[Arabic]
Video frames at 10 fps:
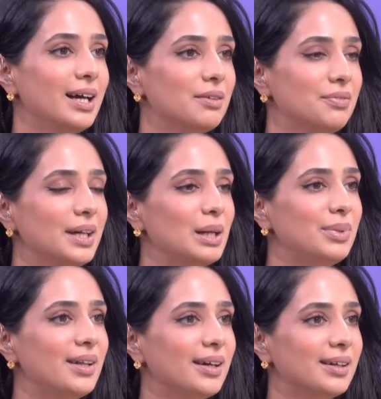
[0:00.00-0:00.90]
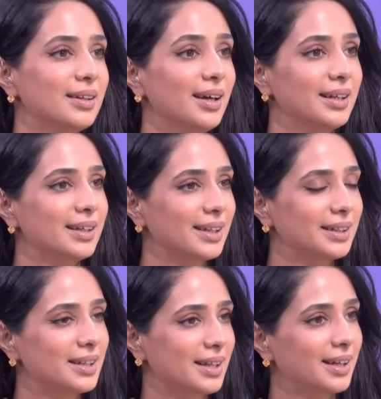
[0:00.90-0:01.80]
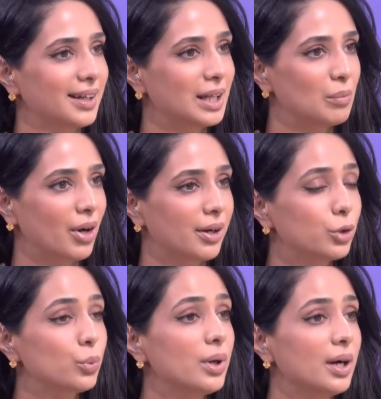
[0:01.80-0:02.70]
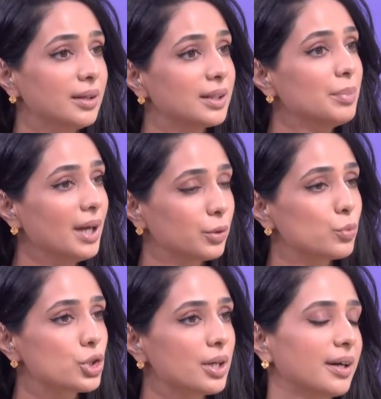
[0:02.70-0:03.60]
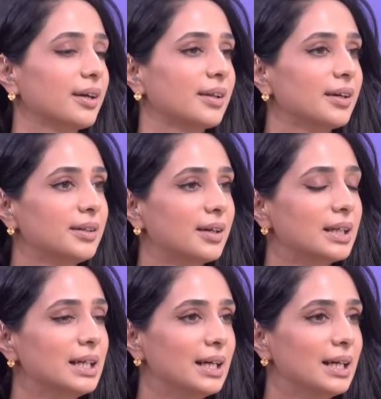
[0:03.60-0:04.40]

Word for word: في البداية دعنا نتحدث عن هذا المعرض وعن طبيعة مشاركة أيضا